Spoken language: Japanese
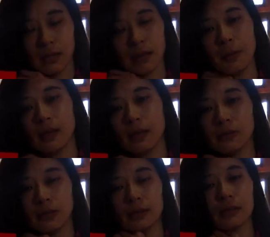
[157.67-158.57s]
う食べが
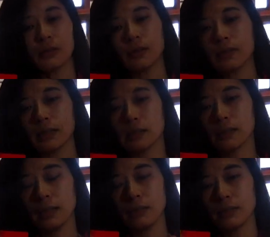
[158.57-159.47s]
良かったとかっ
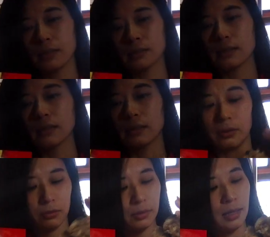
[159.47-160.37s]
ていうわけじゃなかった
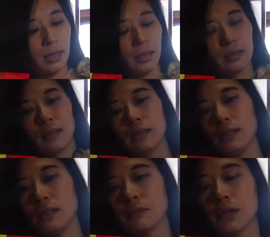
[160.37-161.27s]
ので
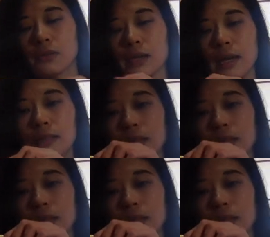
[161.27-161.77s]
今この愛